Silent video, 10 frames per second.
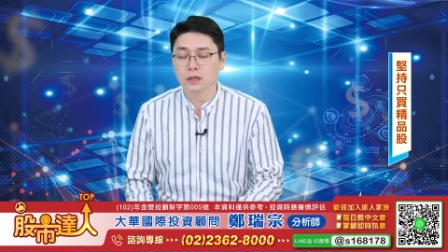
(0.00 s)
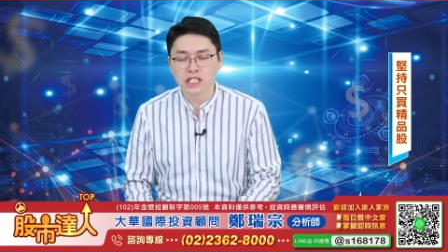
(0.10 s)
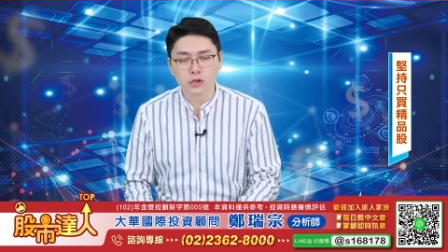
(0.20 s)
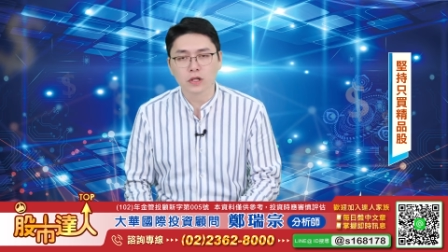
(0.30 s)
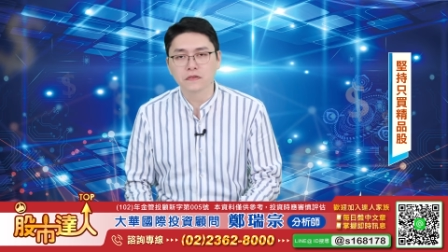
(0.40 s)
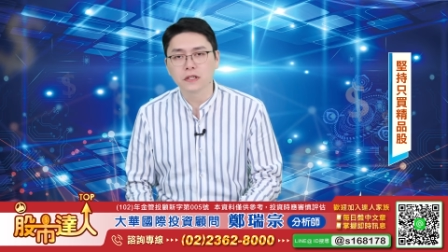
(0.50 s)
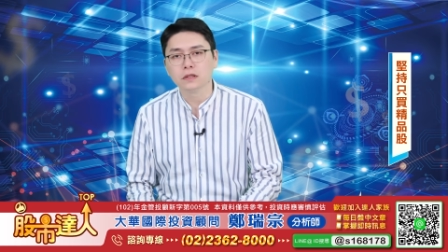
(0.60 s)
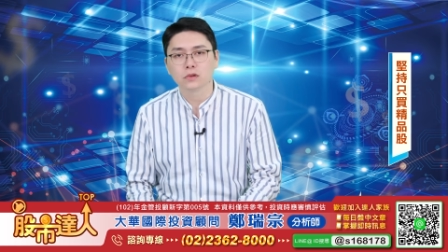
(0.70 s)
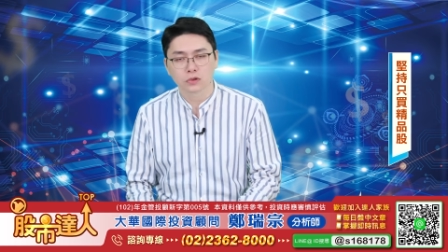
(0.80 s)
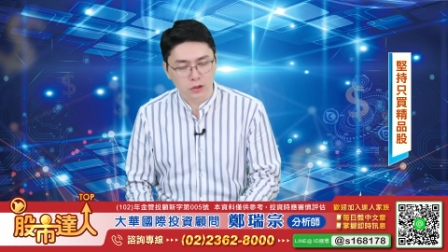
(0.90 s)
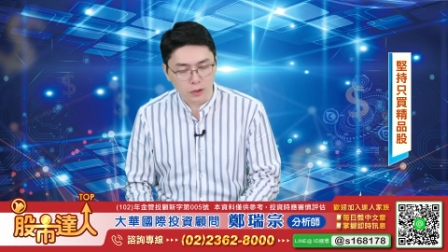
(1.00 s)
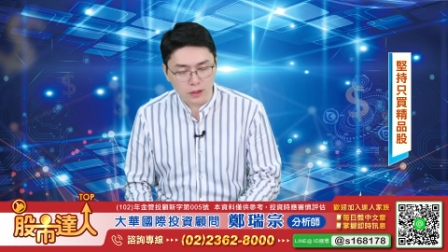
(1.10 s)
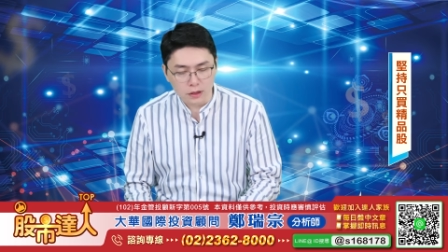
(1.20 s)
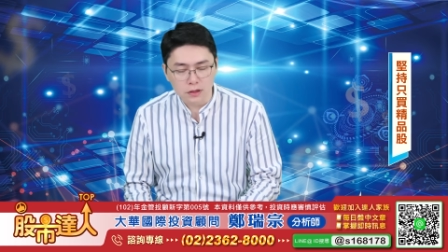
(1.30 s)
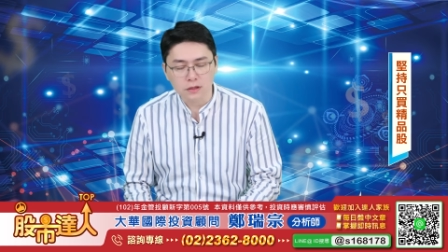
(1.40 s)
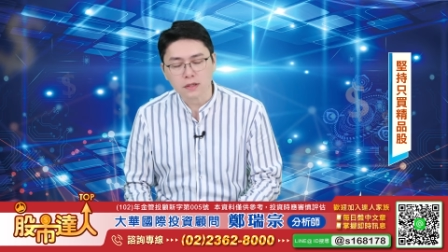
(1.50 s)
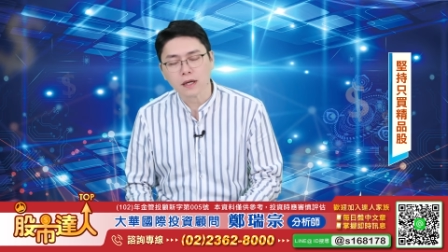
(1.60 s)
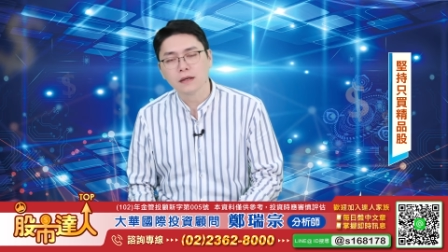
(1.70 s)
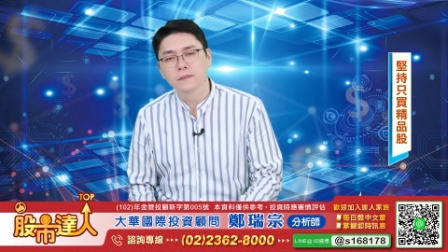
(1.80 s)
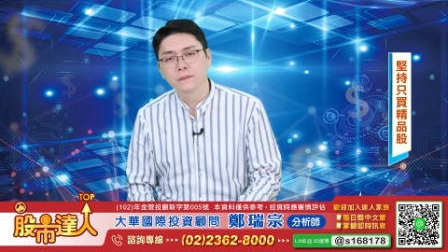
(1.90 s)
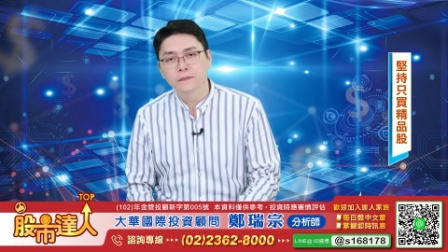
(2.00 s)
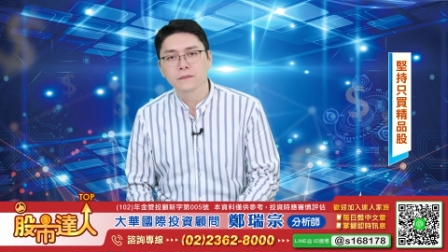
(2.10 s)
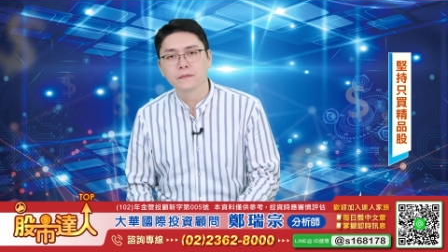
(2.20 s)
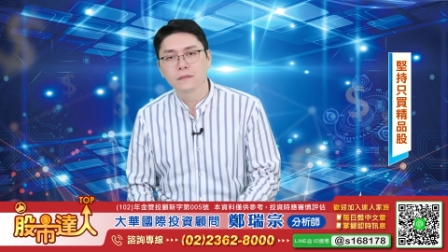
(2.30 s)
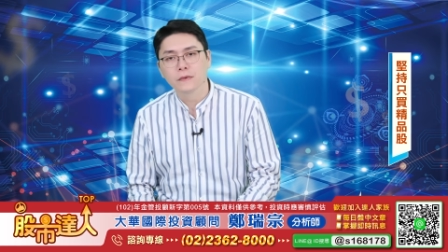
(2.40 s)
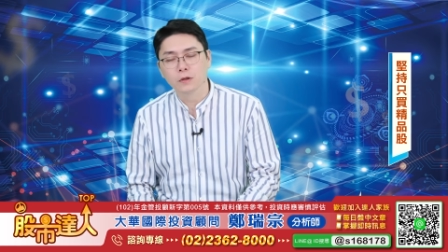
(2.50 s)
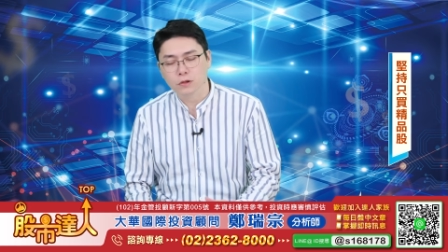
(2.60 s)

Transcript: 七月份股市会更精彩，因